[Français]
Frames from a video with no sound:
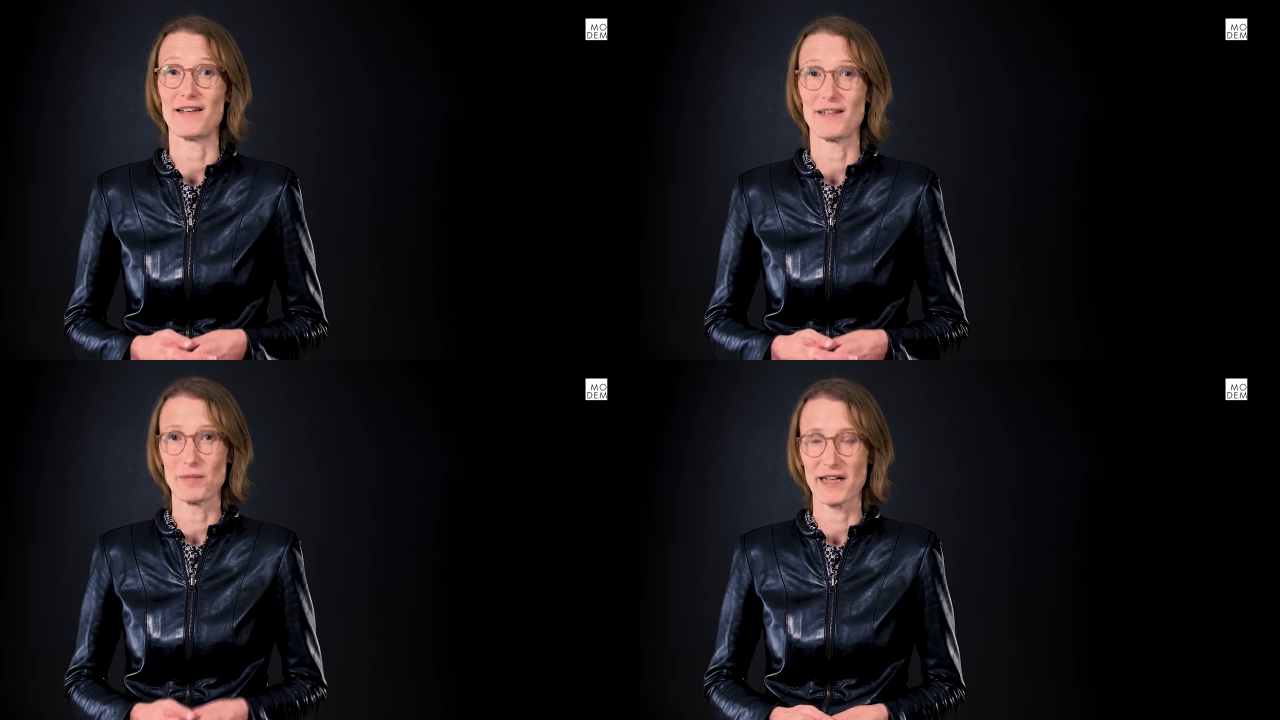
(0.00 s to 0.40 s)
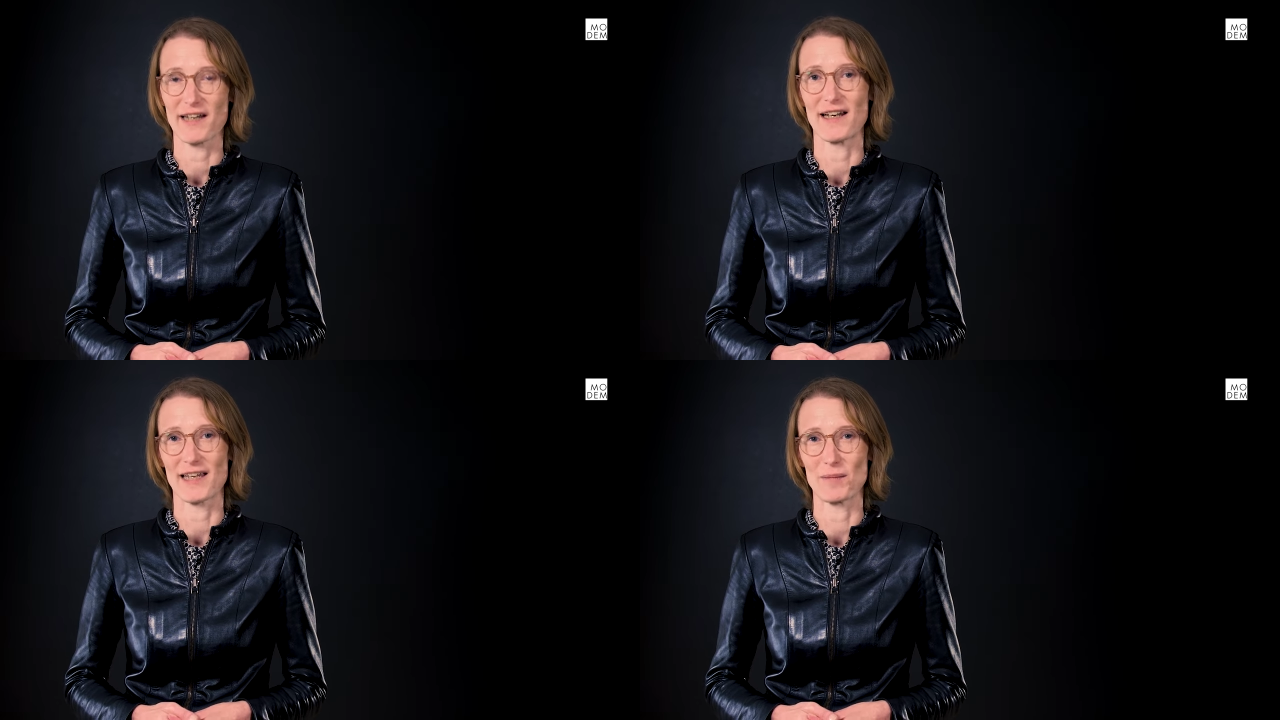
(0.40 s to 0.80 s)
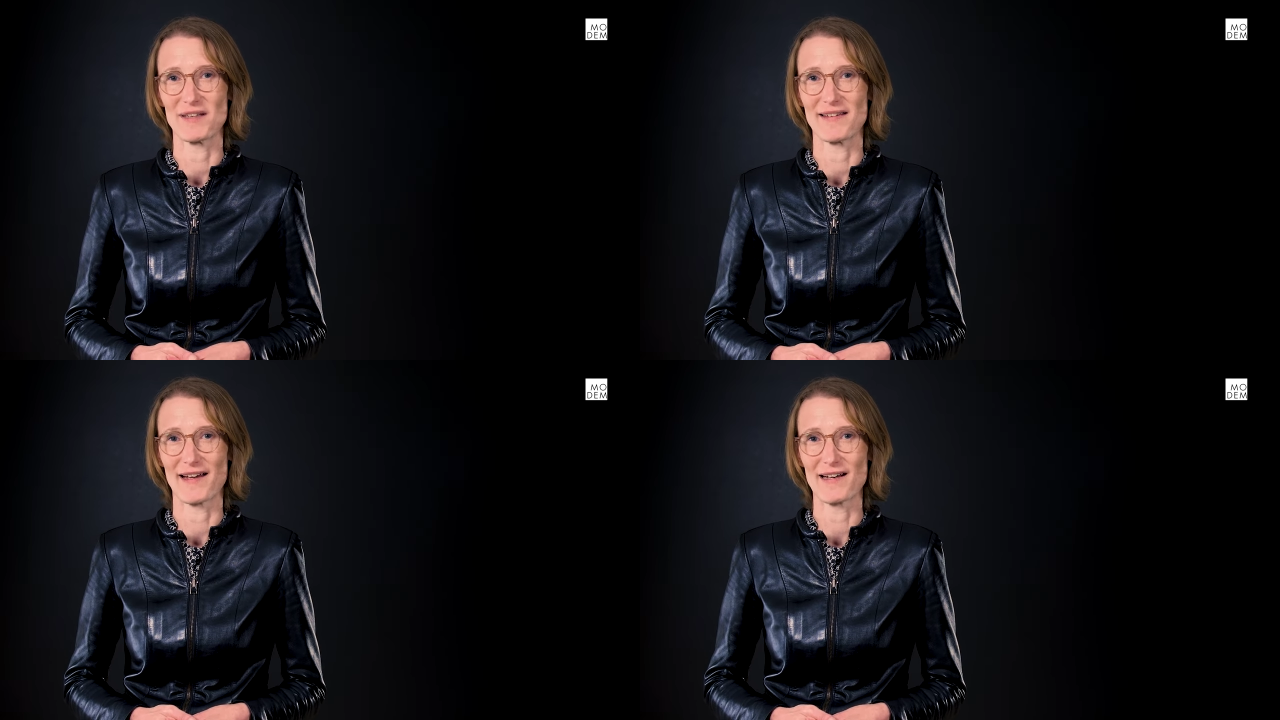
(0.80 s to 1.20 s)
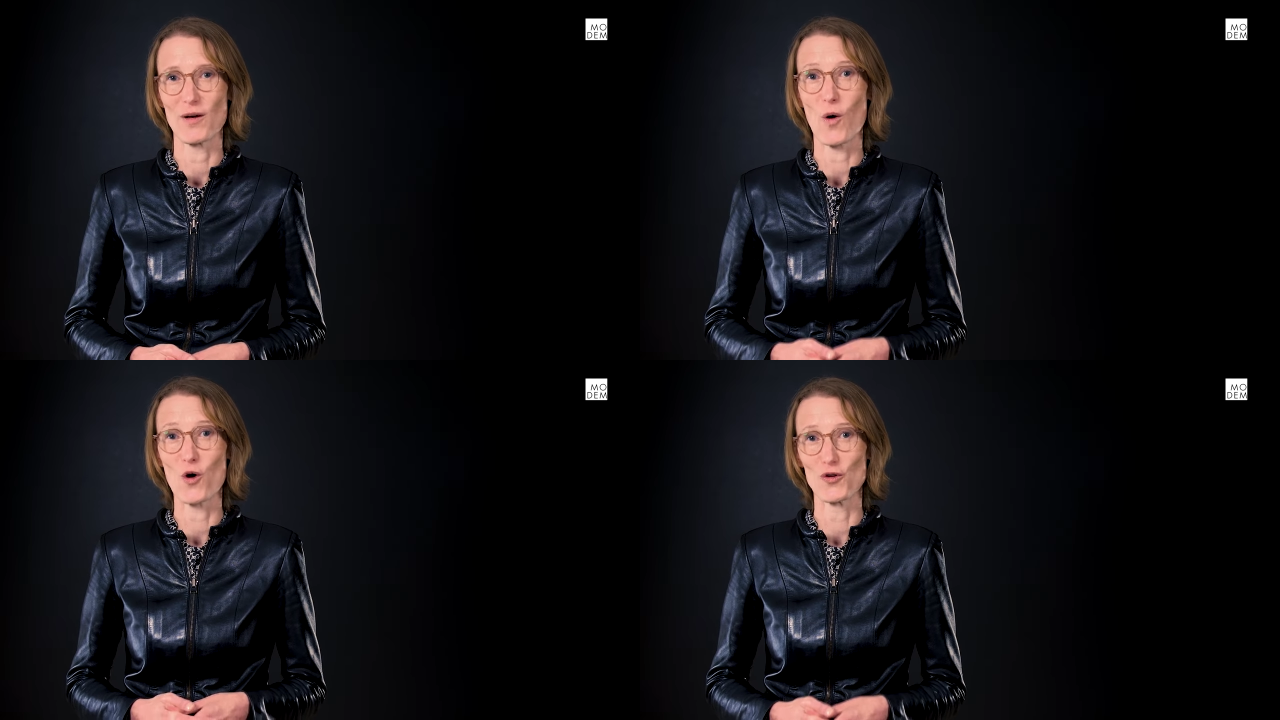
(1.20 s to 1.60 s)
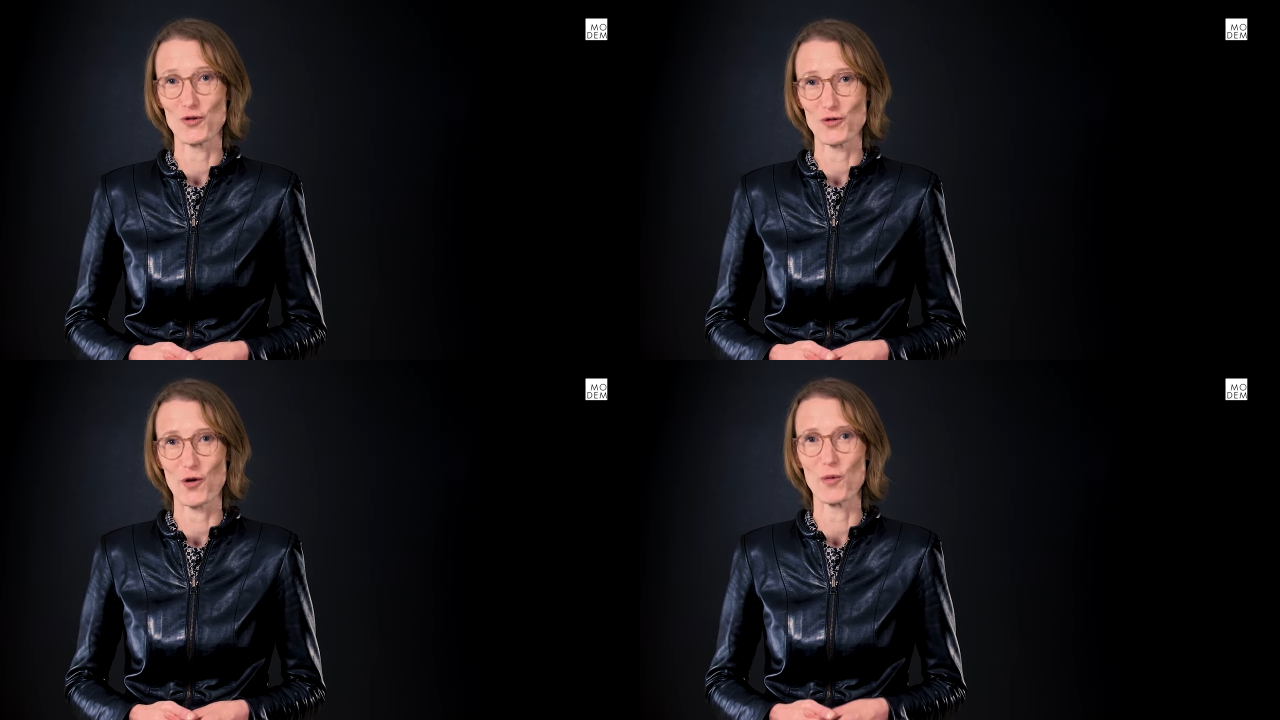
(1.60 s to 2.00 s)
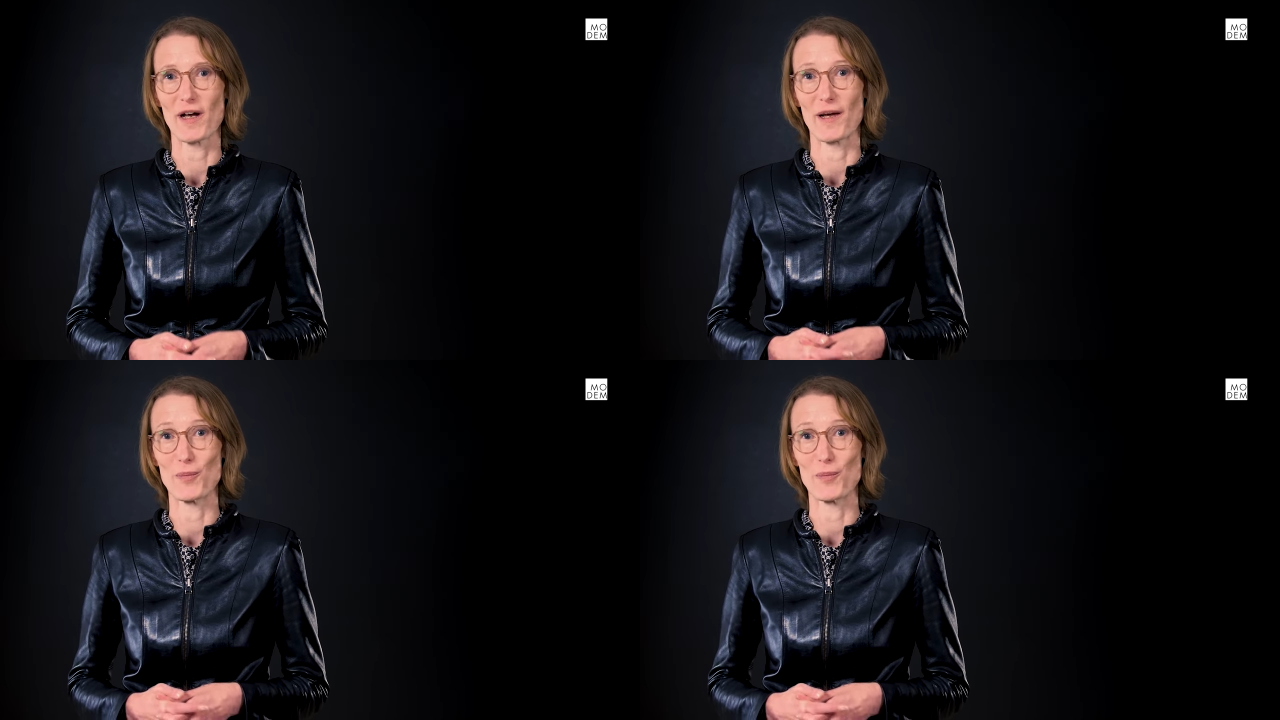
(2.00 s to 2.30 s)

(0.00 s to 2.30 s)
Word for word: libérer la capitale en entrant par la